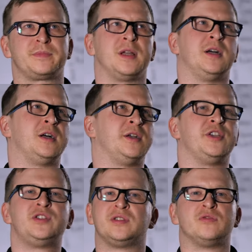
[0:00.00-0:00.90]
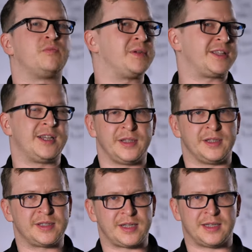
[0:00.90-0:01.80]
Э, истину в последней
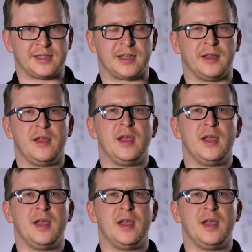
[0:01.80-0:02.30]
инстанции.